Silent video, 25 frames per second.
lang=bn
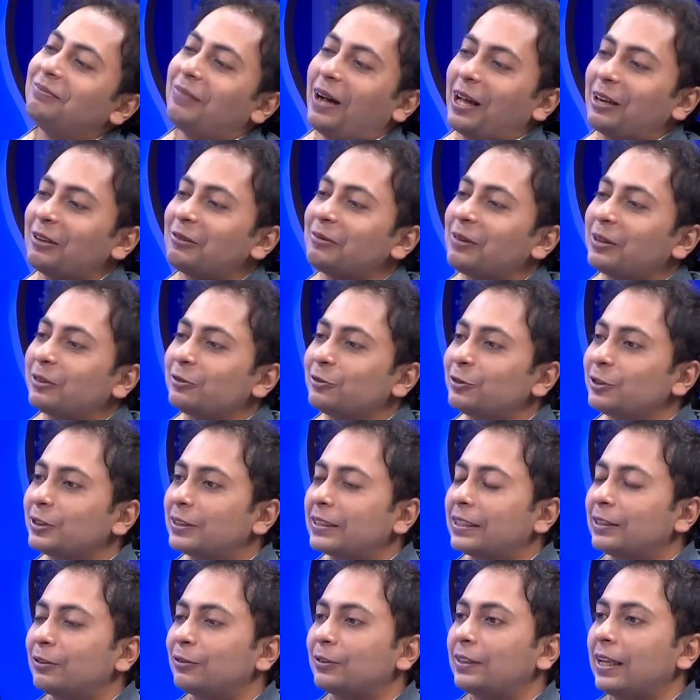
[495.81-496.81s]
ভালো মানুষ
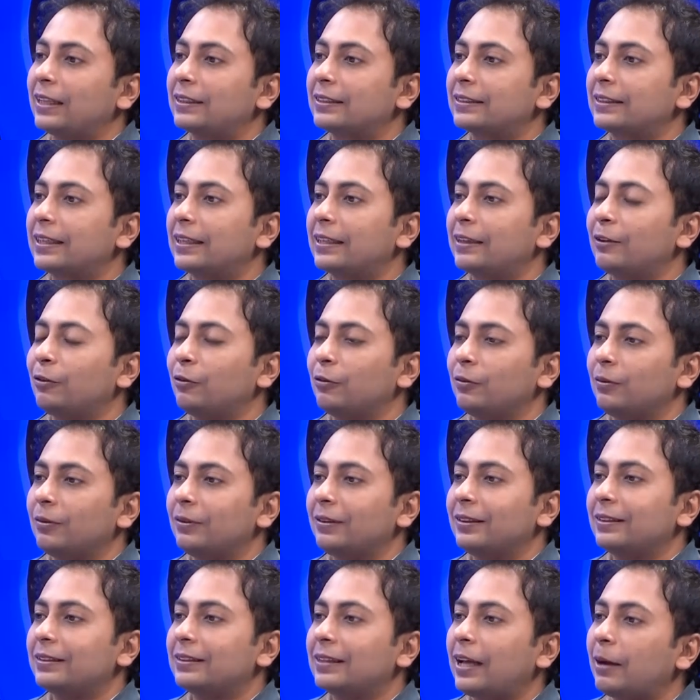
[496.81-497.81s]
কিন্তু তাদেরকে কেউ
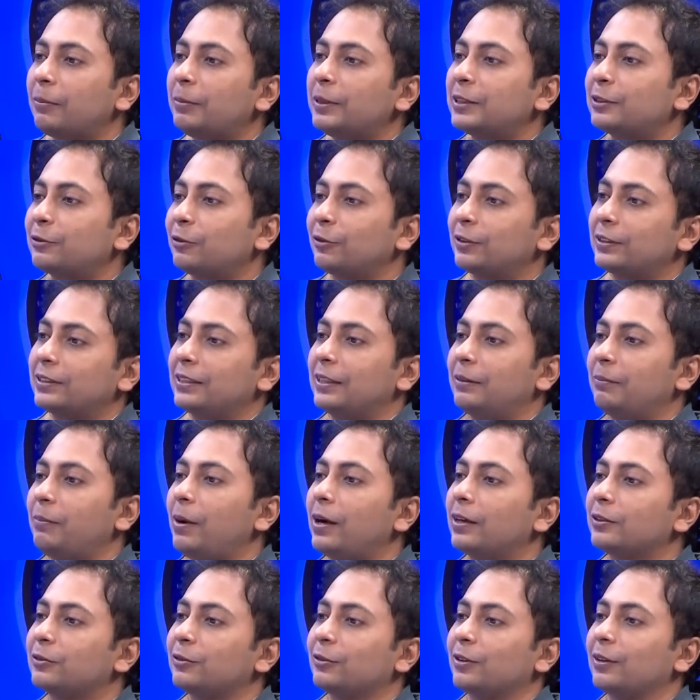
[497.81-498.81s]
তাবিজ করেছে
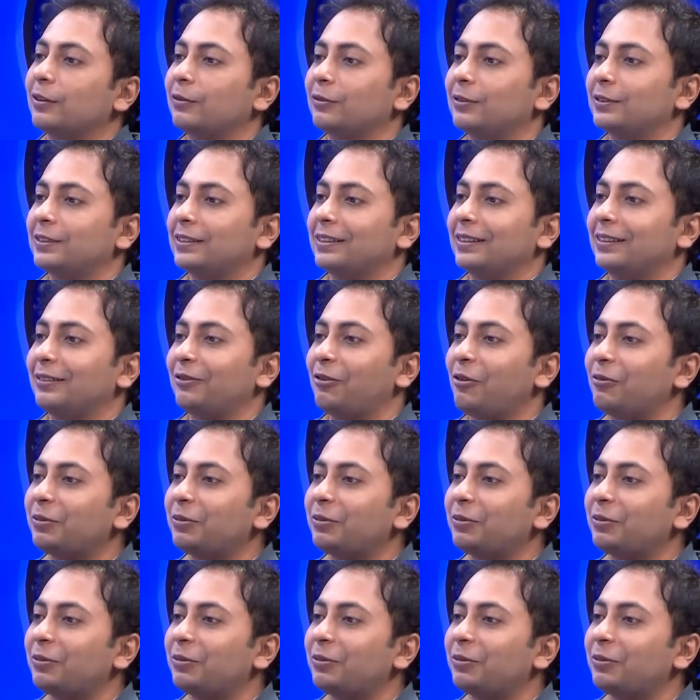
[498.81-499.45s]
বান্টনা করেছে